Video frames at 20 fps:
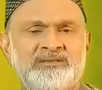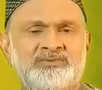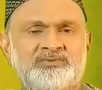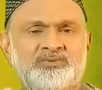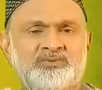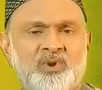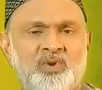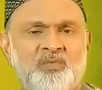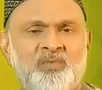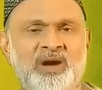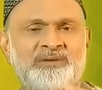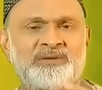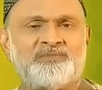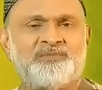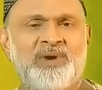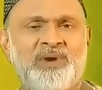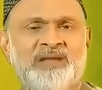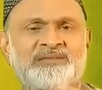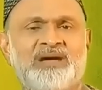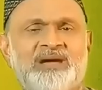জমাট
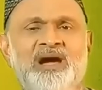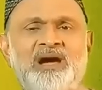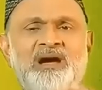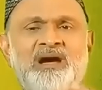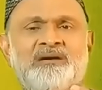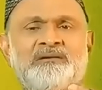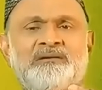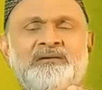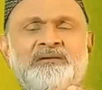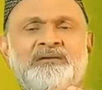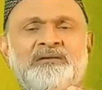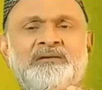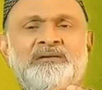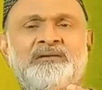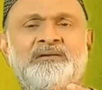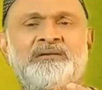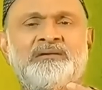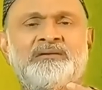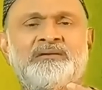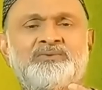বাধা
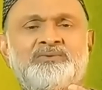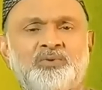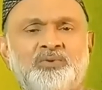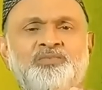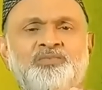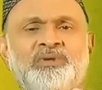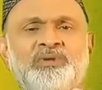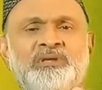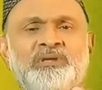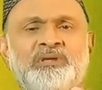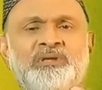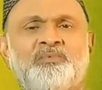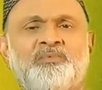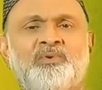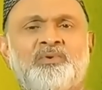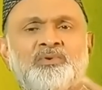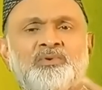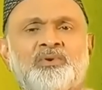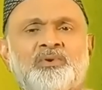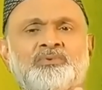চবড়ি এবং
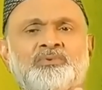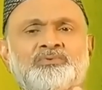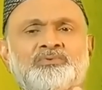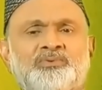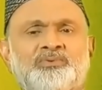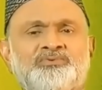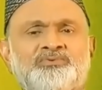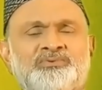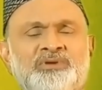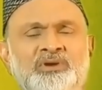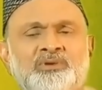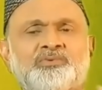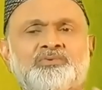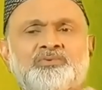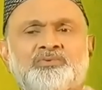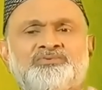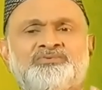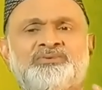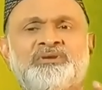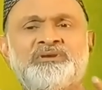রক্ত যে কোনো
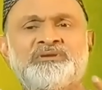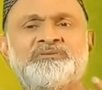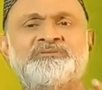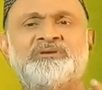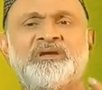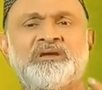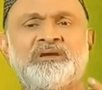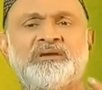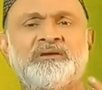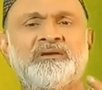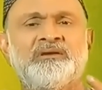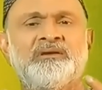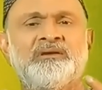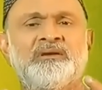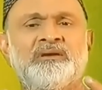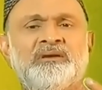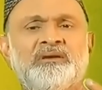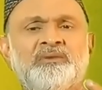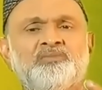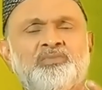জিনিসকে
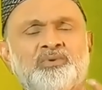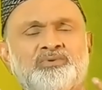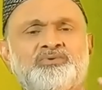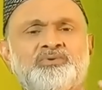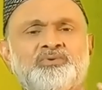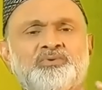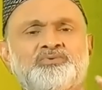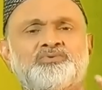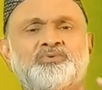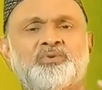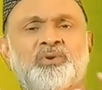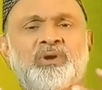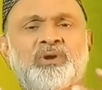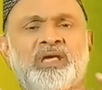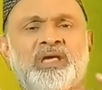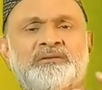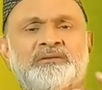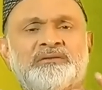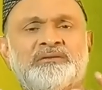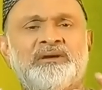প্রতিরোধ করার
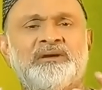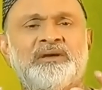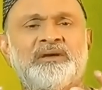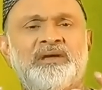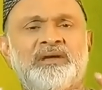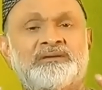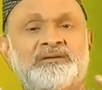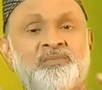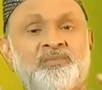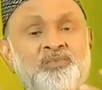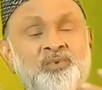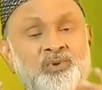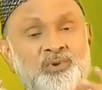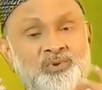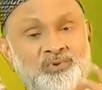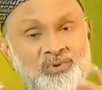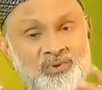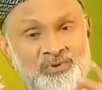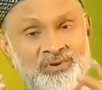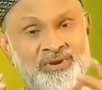একটা বড়
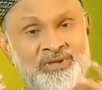ধরনের